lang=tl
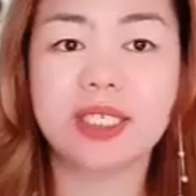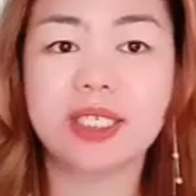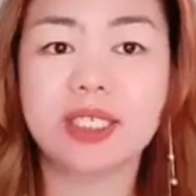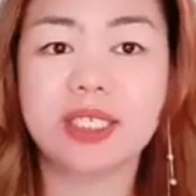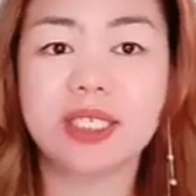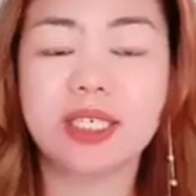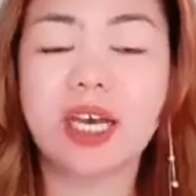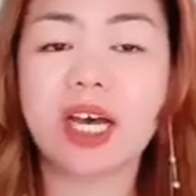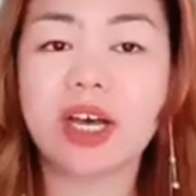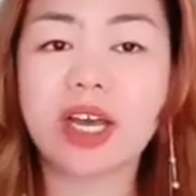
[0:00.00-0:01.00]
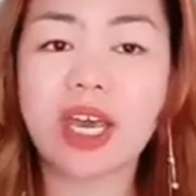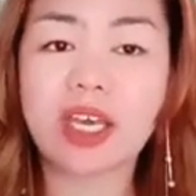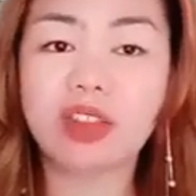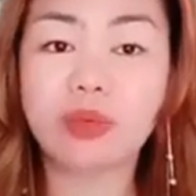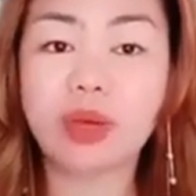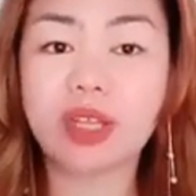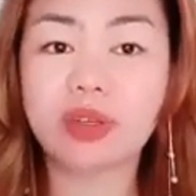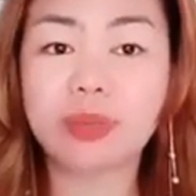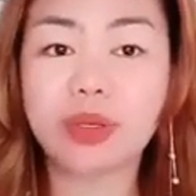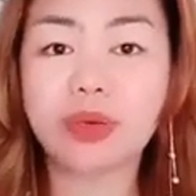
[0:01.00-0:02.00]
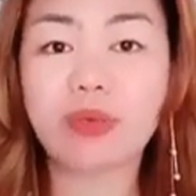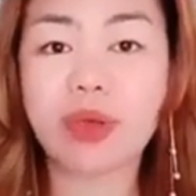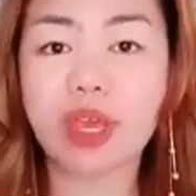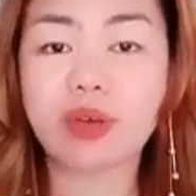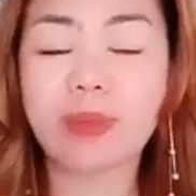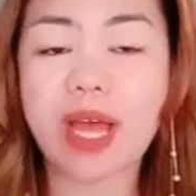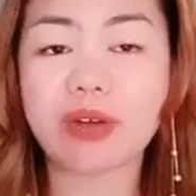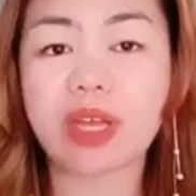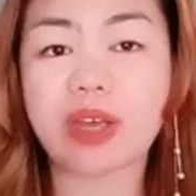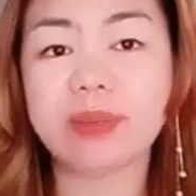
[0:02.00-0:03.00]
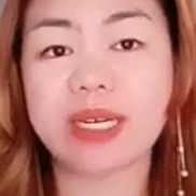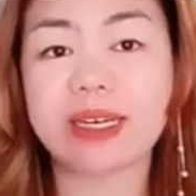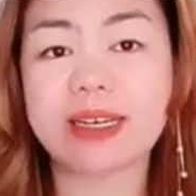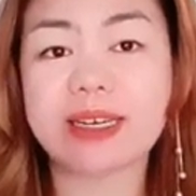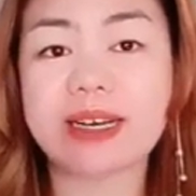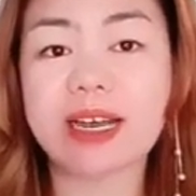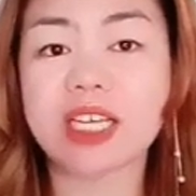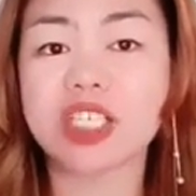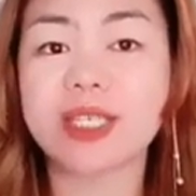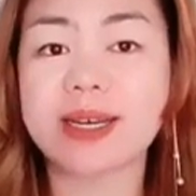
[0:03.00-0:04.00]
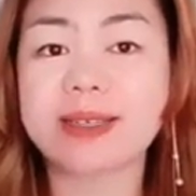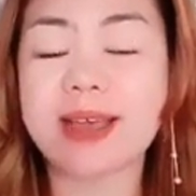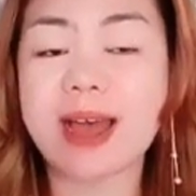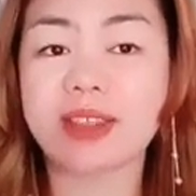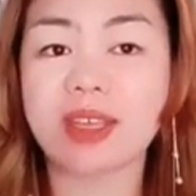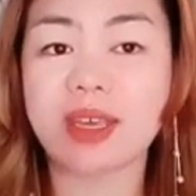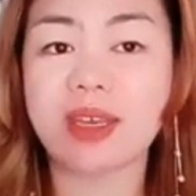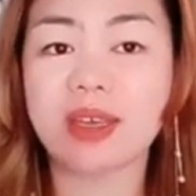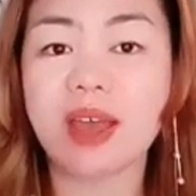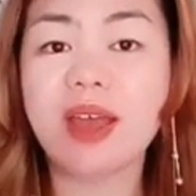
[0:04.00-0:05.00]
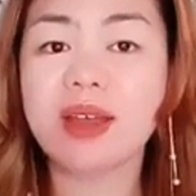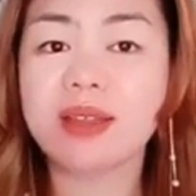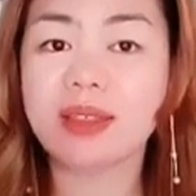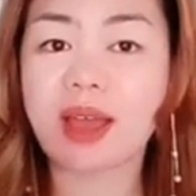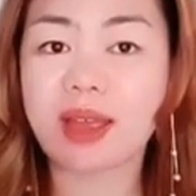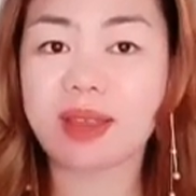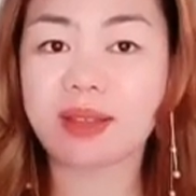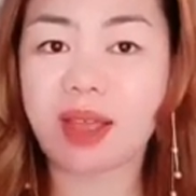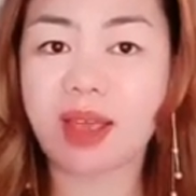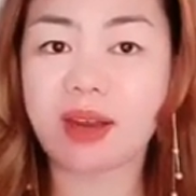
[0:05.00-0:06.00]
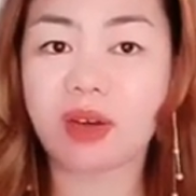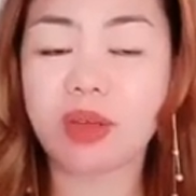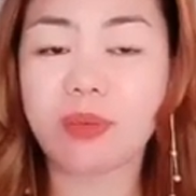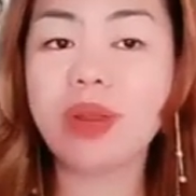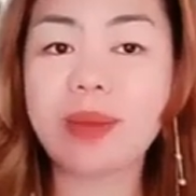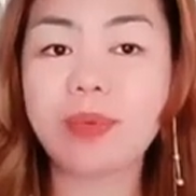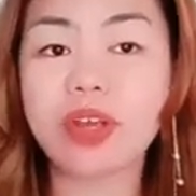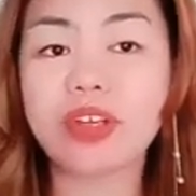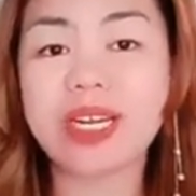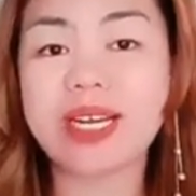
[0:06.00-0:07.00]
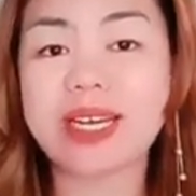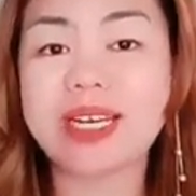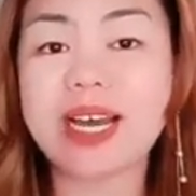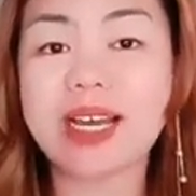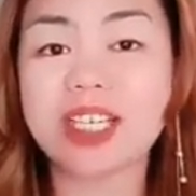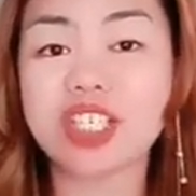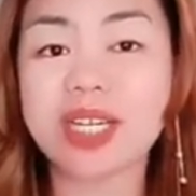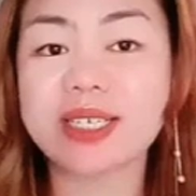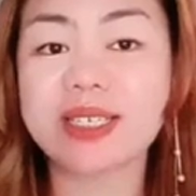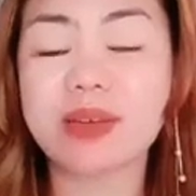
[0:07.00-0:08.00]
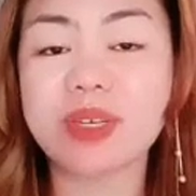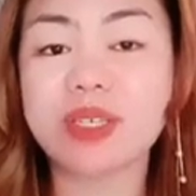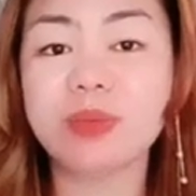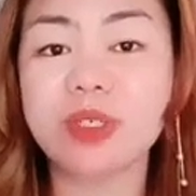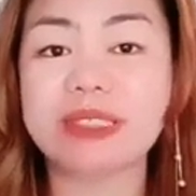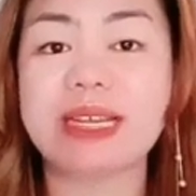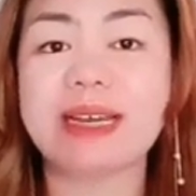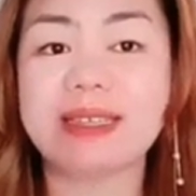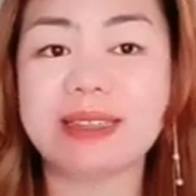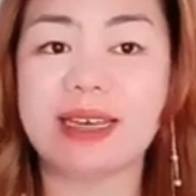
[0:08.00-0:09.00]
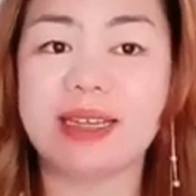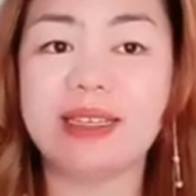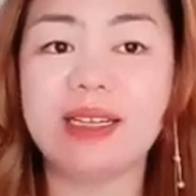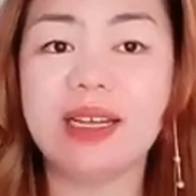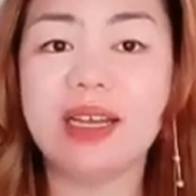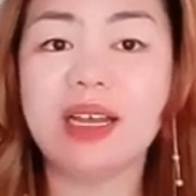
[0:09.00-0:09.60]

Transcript: na Okay, ito, ito po yung way kung paano tayo maglagay ng hashtag sa ating title. Okay, wala po kayong nilagay na hashtag sa mismong title,